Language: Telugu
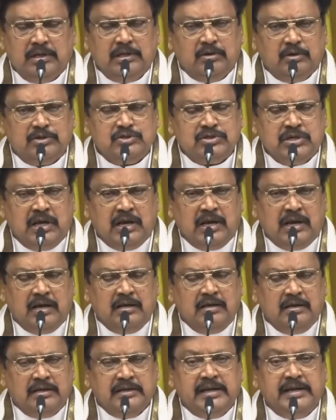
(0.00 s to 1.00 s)
ఈ రోజున
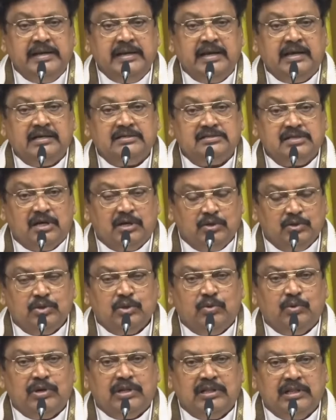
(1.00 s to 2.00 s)
ఎన్నిక
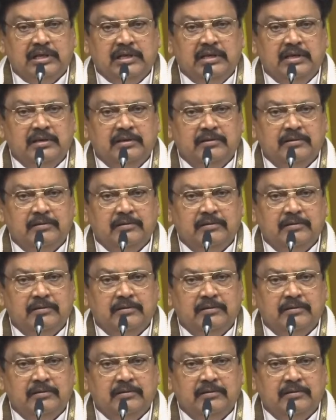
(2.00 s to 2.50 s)
జరుగుతూ ఉన్నది